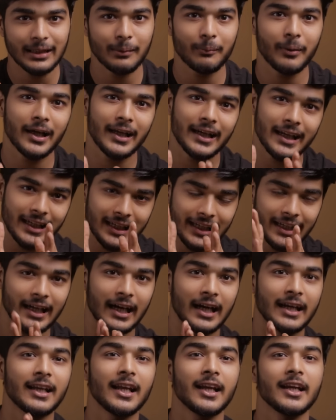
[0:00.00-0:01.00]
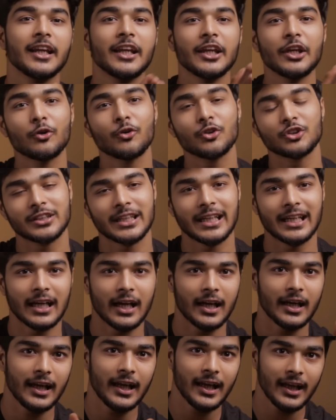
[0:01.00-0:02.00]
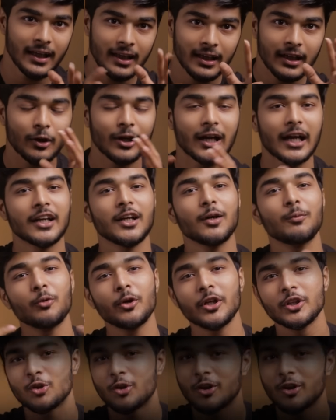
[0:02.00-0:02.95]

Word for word: இந்த மாதிரி நீங்கள் அன்னன்னைக்கு யோசிச்சிங்கனாலே கண்ணை மூடி